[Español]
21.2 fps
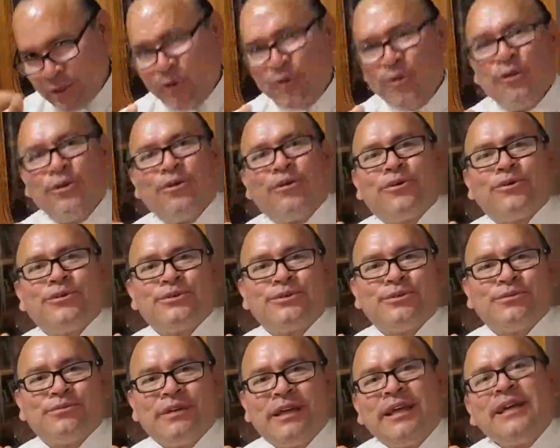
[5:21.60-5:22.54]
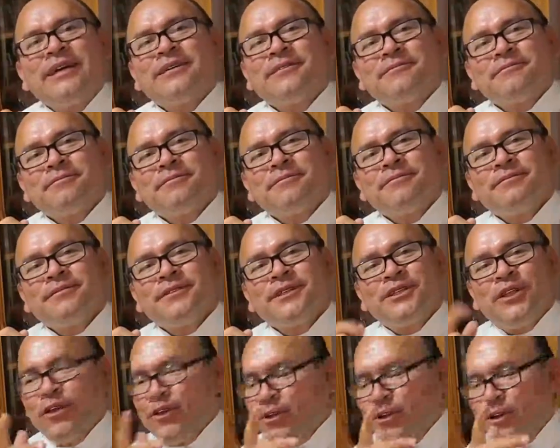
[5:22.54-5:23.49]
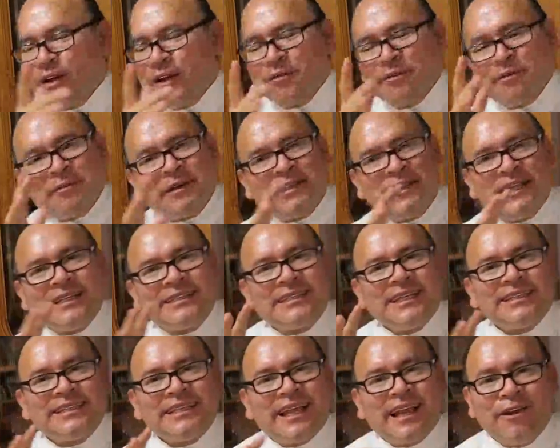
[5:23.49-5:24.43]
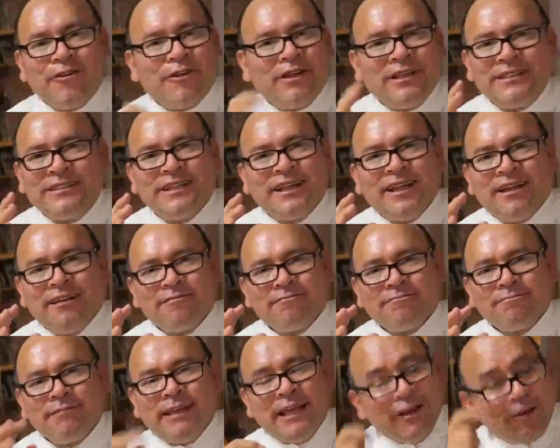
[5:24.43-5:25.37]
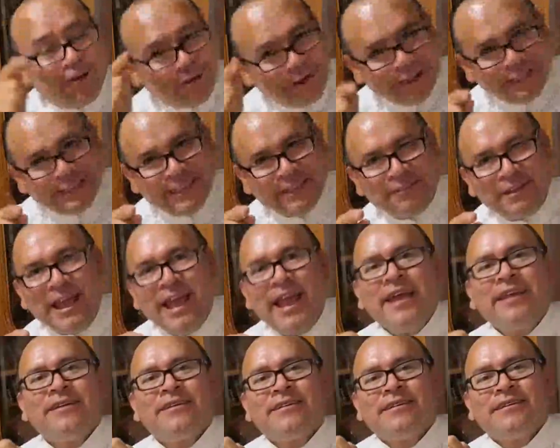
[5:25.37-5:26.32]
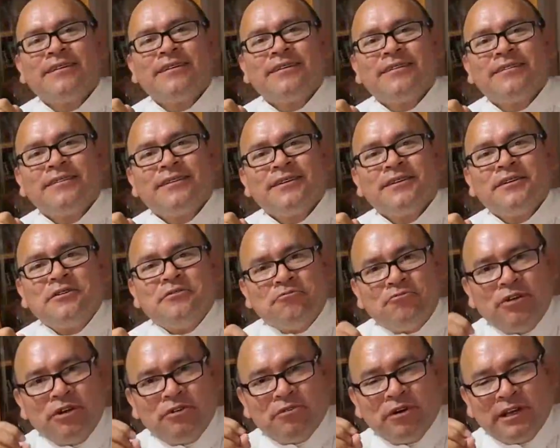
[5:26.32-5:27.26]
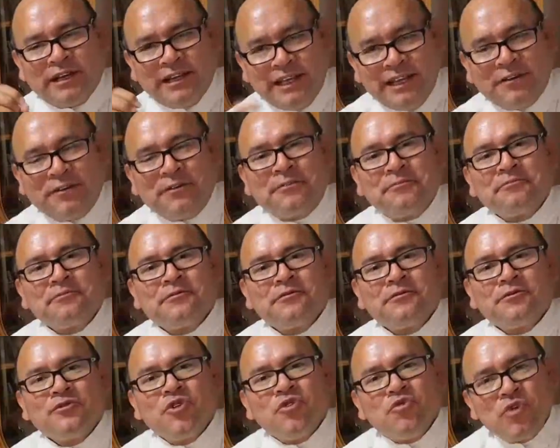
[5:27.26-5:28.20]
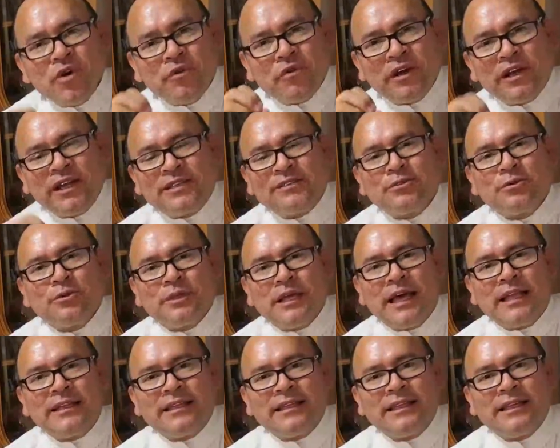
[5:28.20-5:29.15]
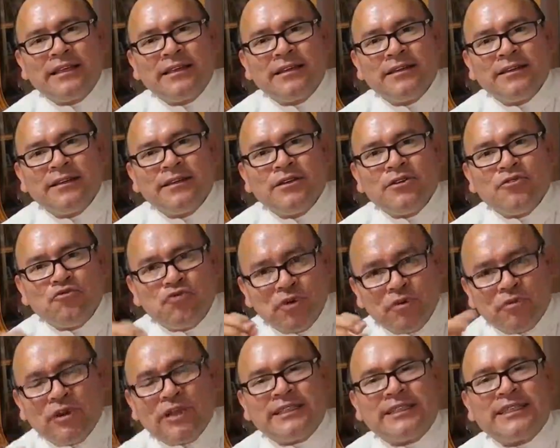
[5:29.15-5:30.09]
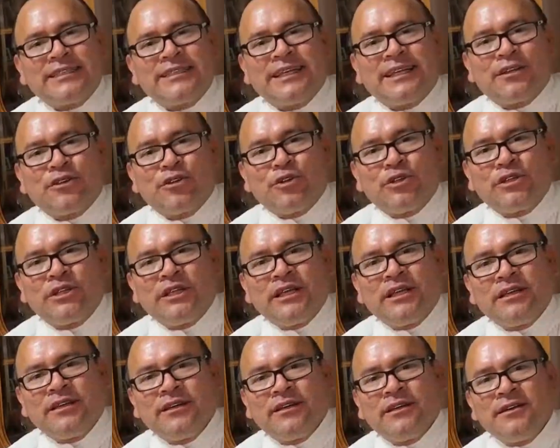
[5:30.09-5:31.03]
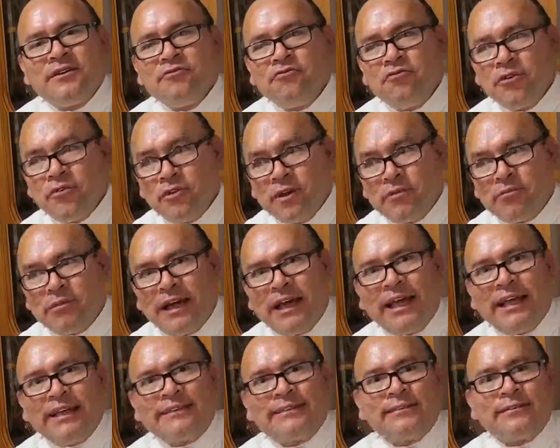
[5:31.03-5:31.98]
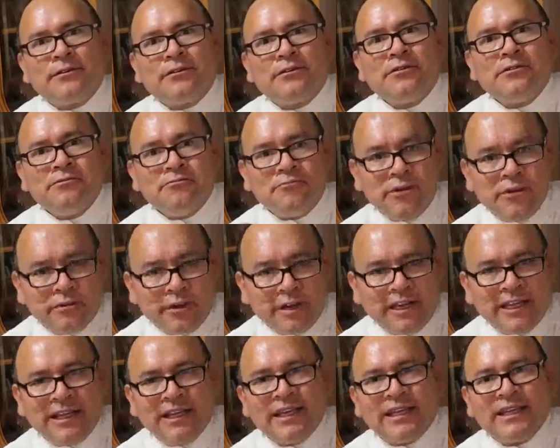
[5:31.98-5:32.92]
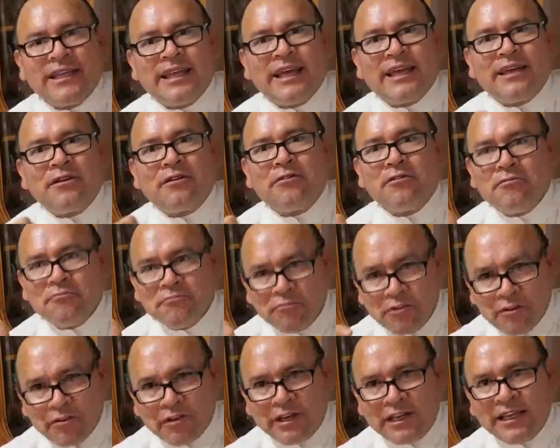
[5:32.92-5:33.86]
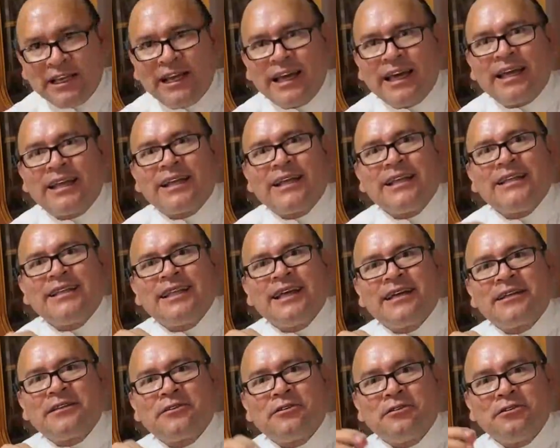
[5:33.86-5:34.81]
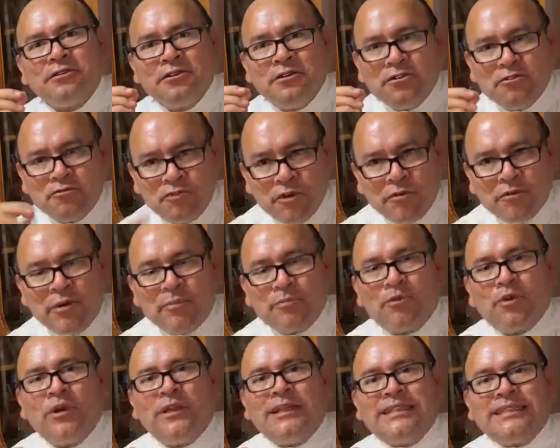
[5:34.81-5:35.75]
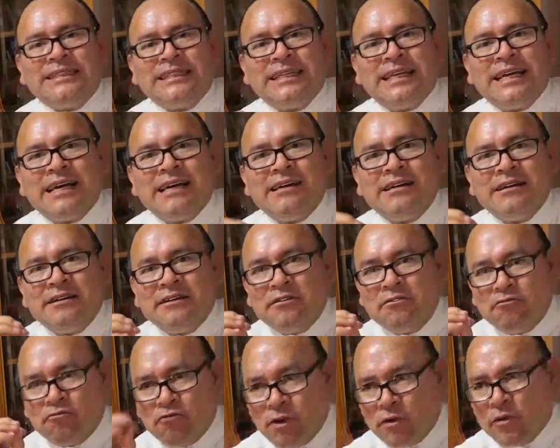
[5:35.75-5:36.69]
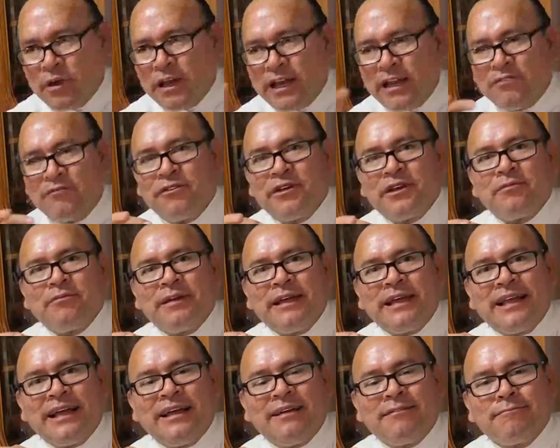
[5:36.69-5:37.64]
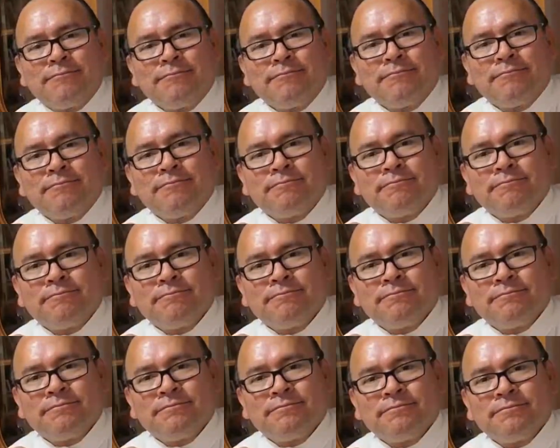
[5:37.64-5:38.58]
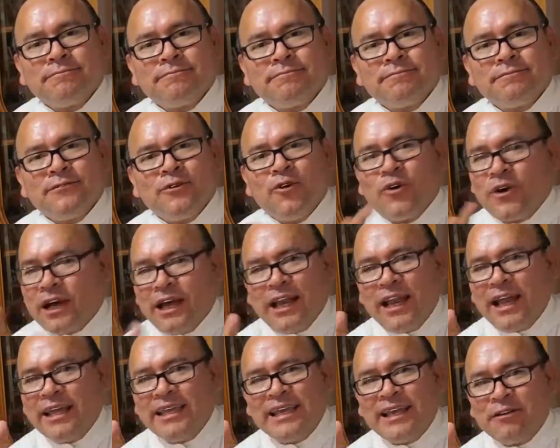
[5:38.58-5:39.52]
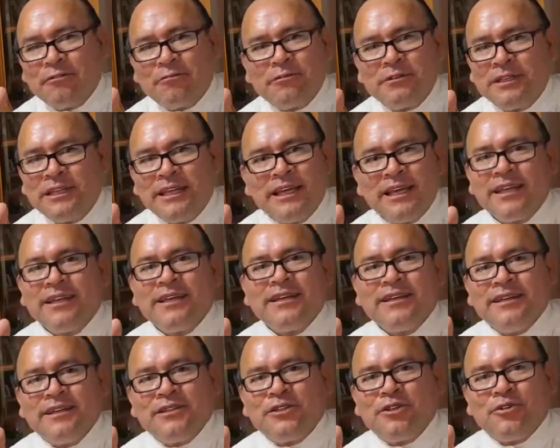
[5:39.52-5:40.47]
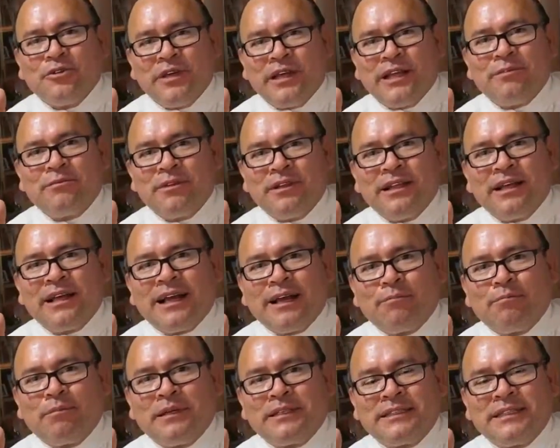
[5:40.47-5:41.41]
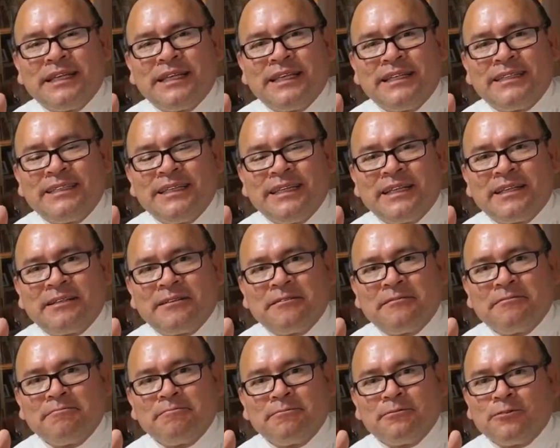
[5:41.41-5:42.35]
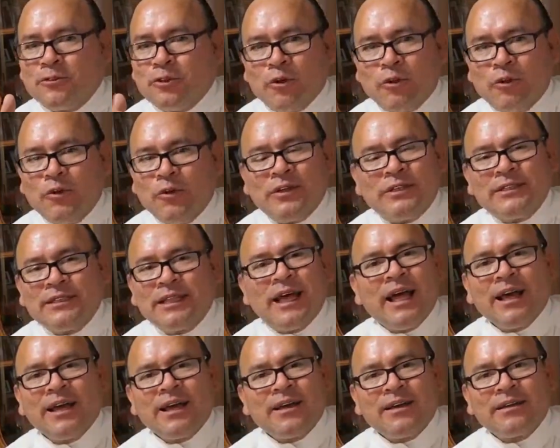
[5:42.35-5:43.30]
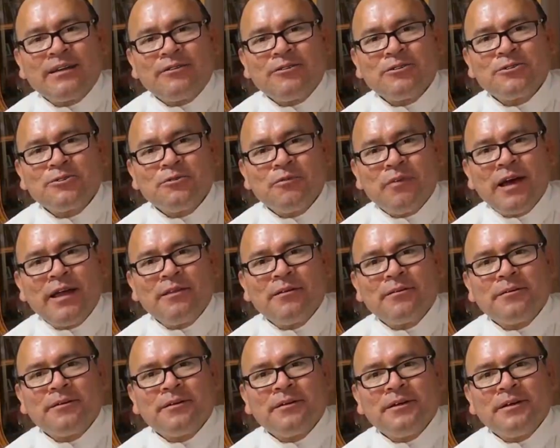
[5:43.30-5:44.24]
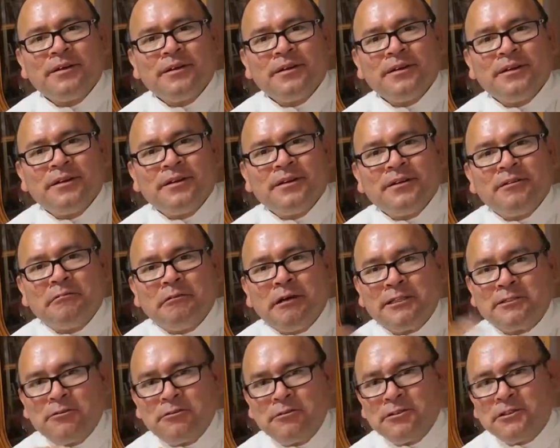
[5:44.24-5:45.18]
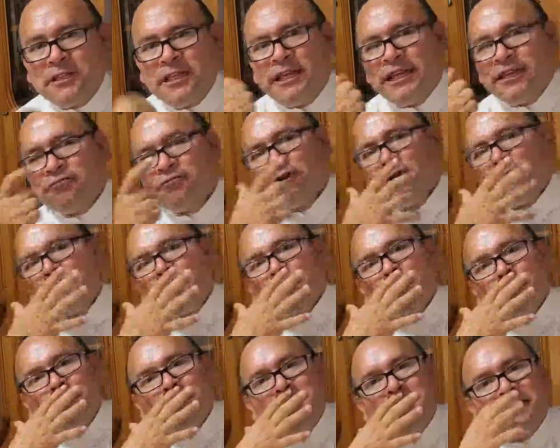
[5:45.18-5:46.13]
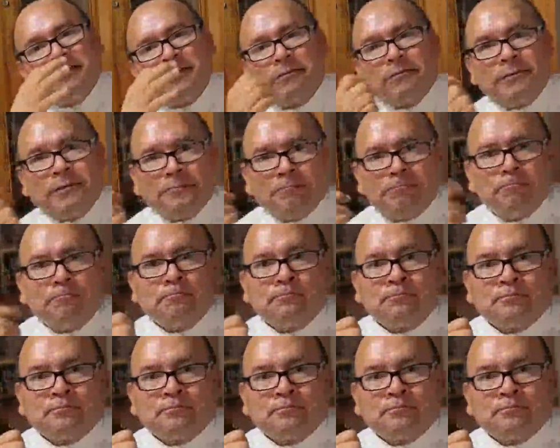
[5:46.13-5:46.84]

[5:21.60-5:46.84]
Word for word: todo lo consumé, todo lo que me mandaste hacer lo hice y lo hice bien. Fui buen hijo, fui buen estudiante, fui buen sacerdote, fui buen maestro, fui buen ingeniero, fui buen arquitecto, fui buen policía, fui buena enfermera. Ojalá y algún día tuviéramos la capacidad de decir, todo está consumado. Hace unos días fui a ver a una señora